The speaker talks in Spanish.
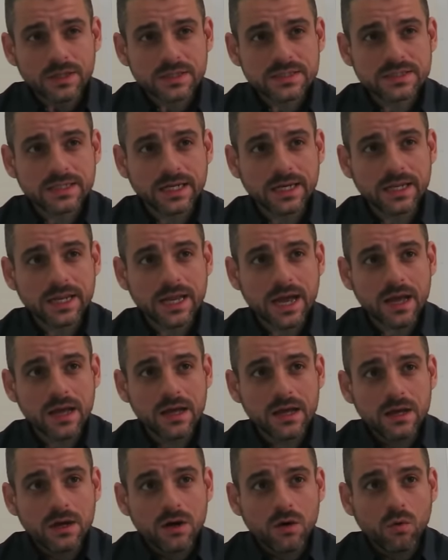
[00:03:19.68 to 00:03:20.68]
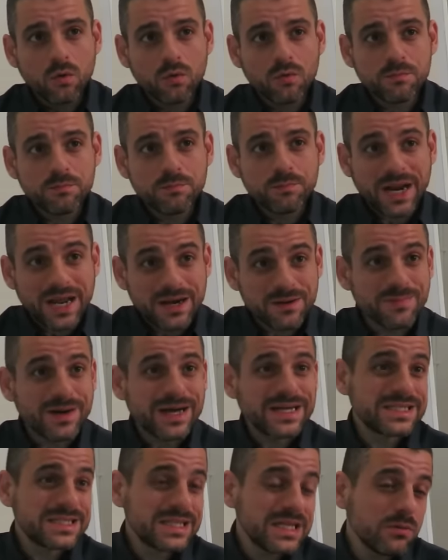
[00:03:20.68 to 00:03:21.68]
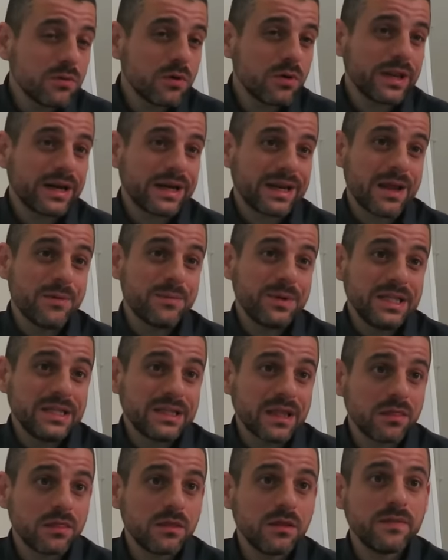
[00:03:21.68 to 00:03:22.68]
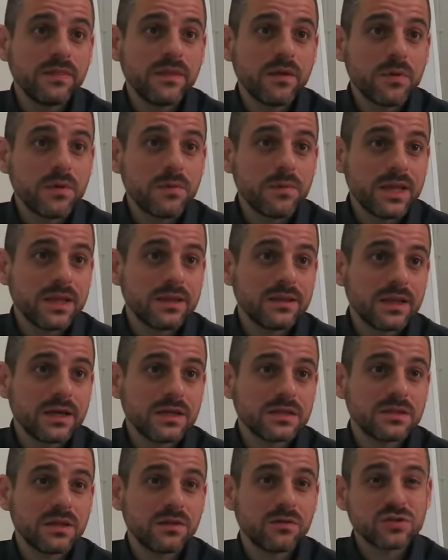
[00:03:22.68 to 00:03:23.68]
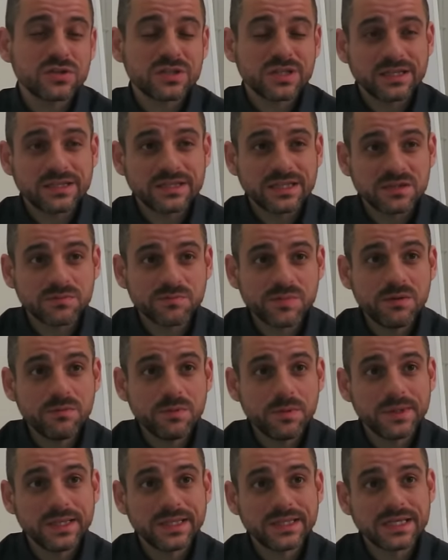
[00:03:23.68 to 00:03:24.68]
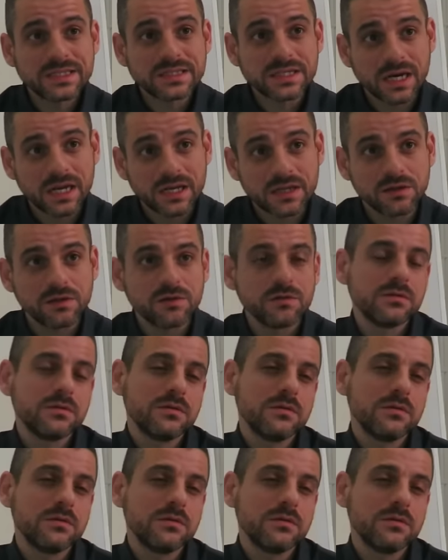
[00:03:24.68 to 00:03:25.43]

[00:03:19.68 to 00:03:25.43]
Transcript: sería un plan masivo de rehabilitación de viviendas, de 200.000 viviendas al año.